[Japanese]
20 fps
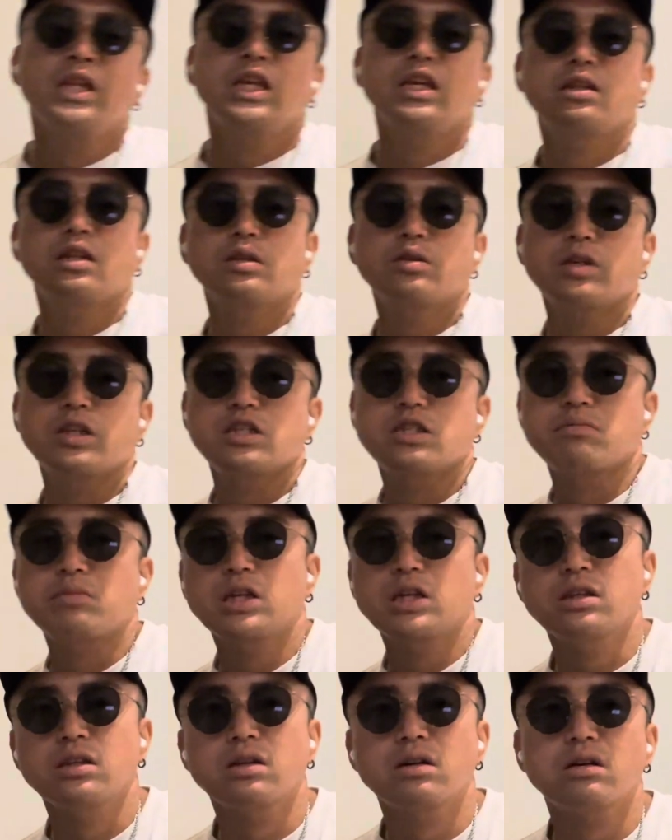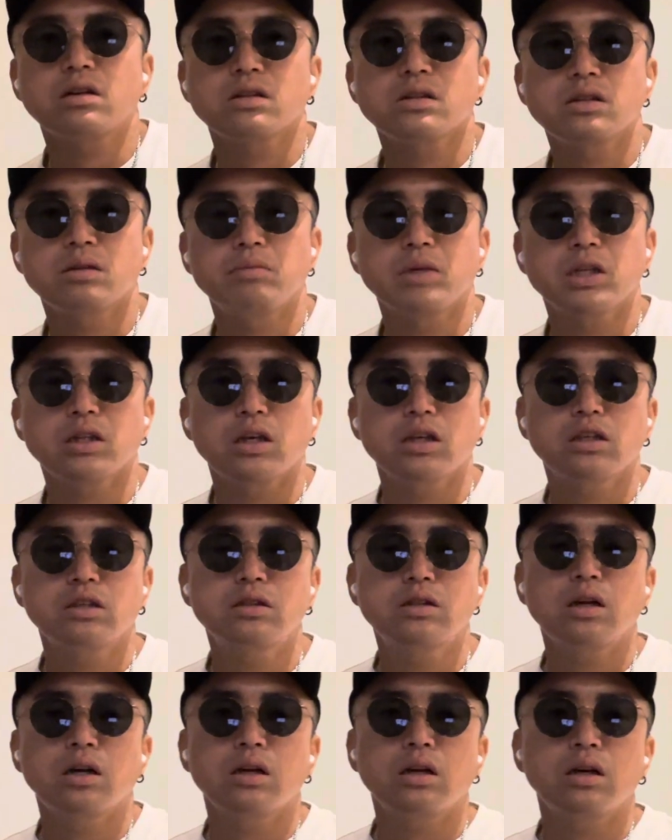た時閉まってたからさまた行く
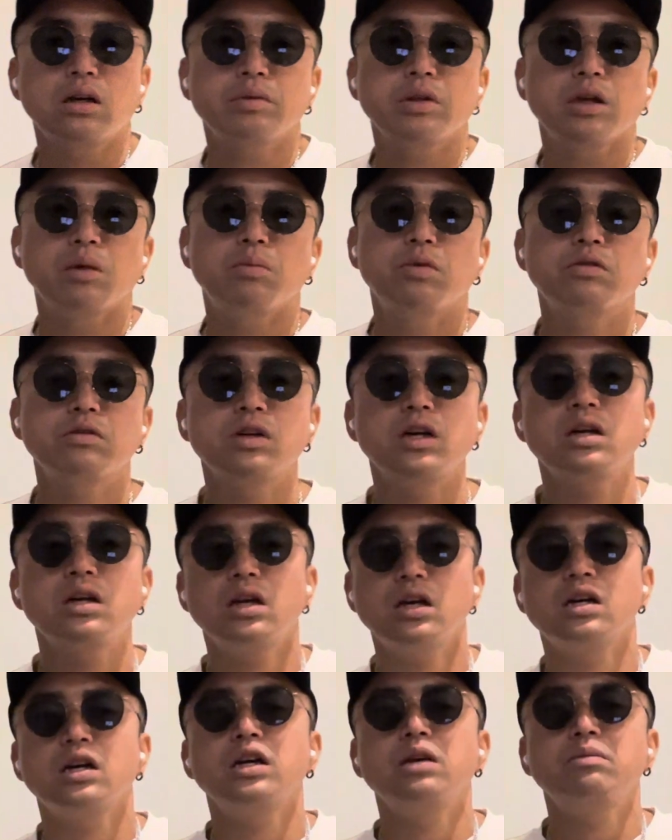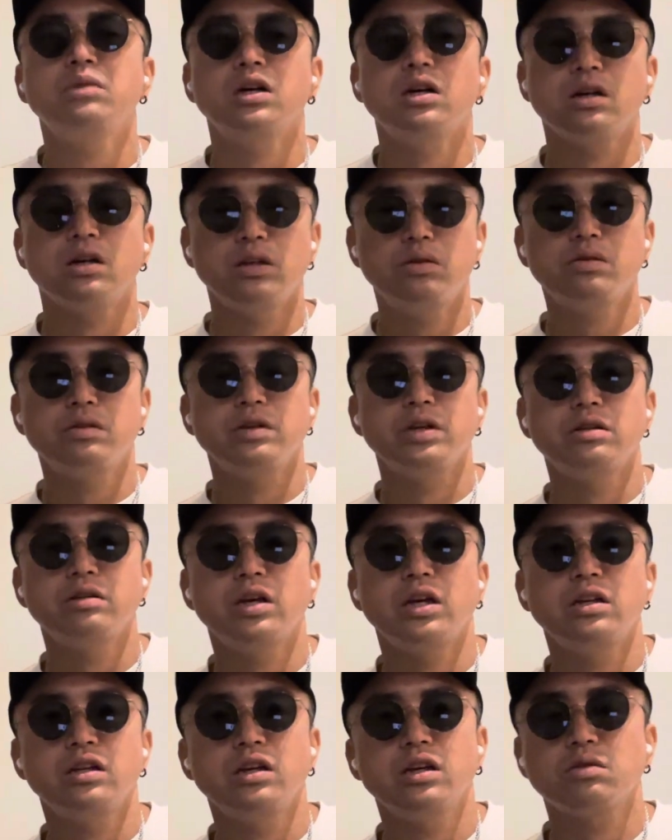かなみたいな僕がなんか今よくい
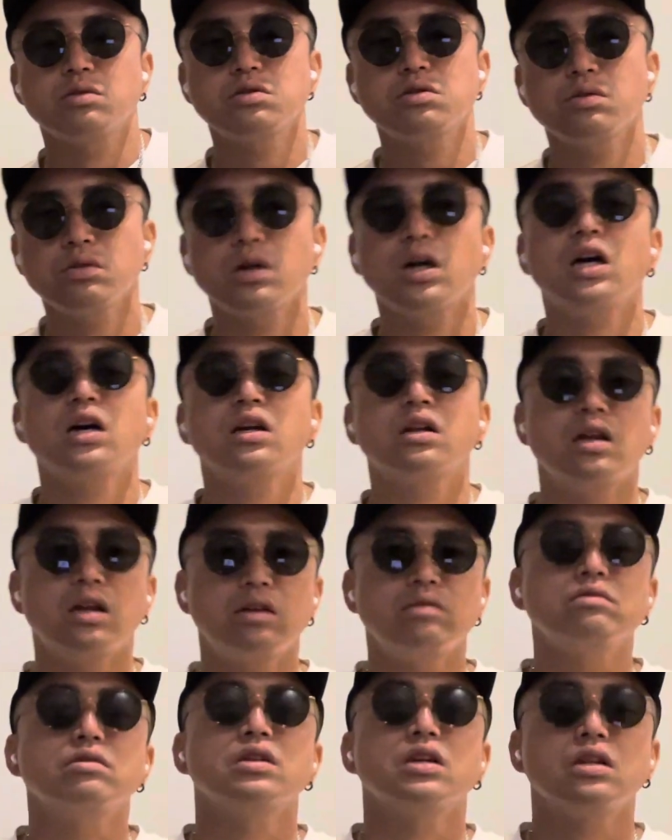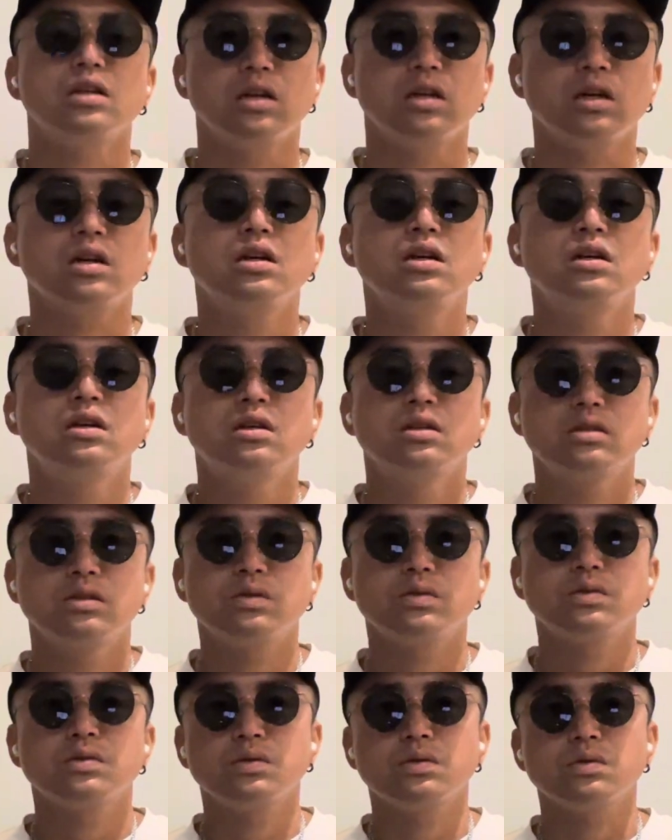るエリアとちょっと離れるんでね
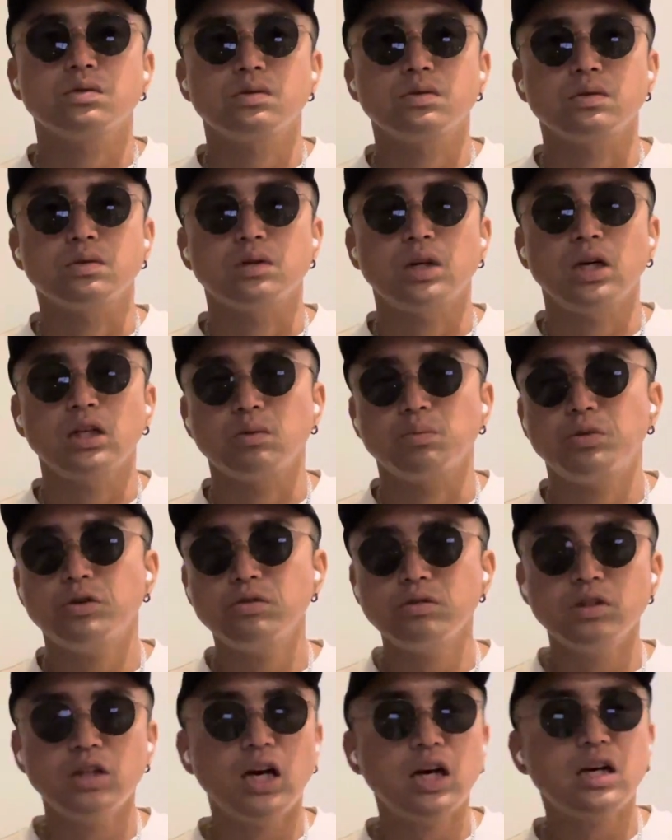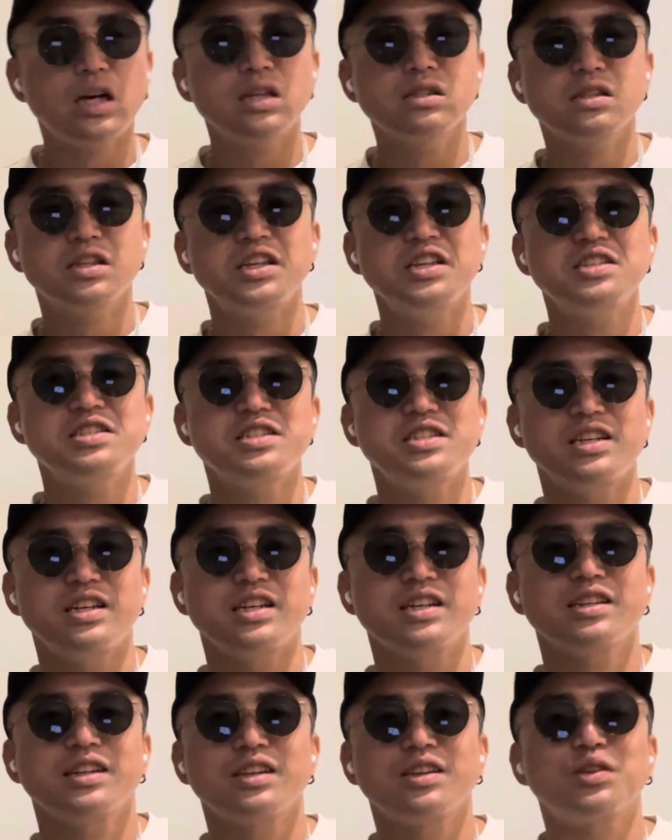そうそうそうあと僕中洲禁止令
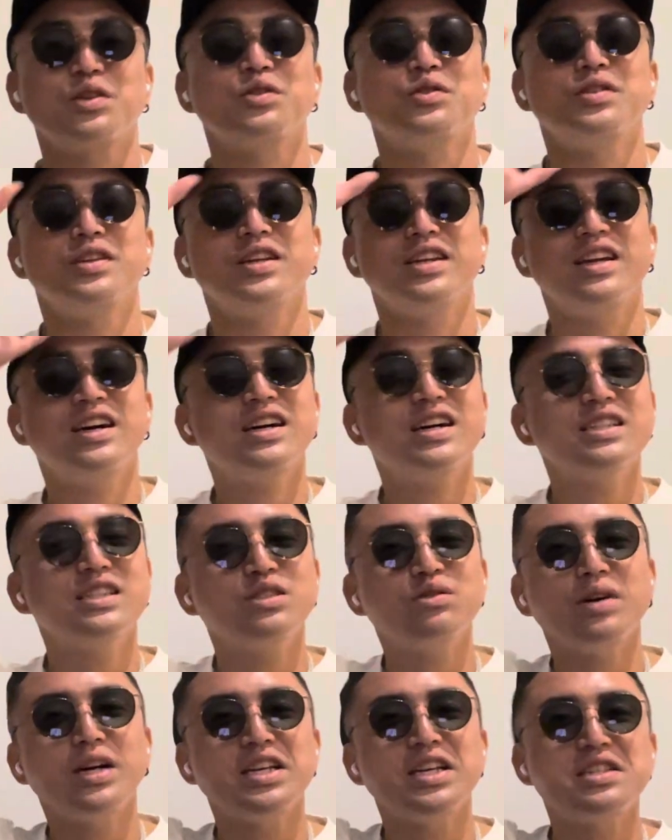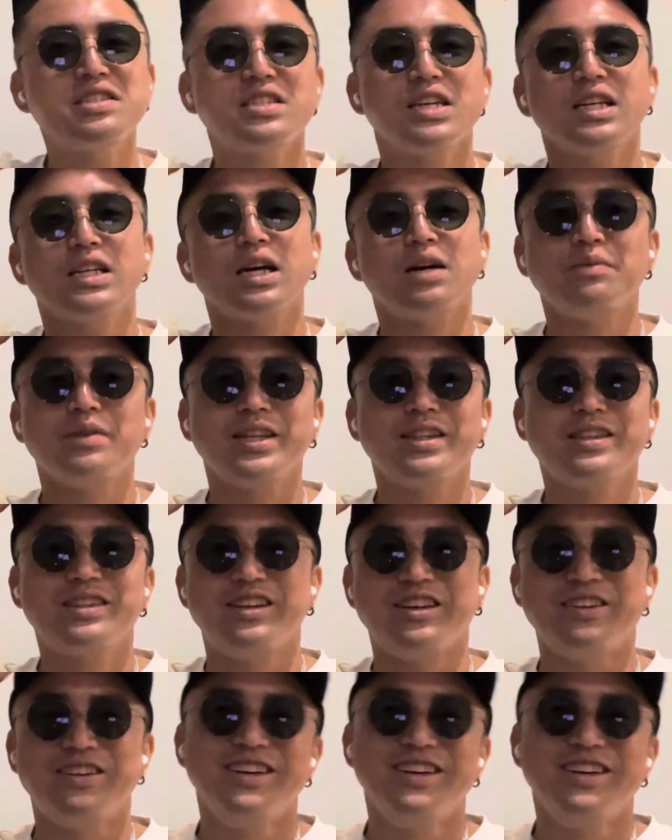が出てるんで中洲は行っちゃダメって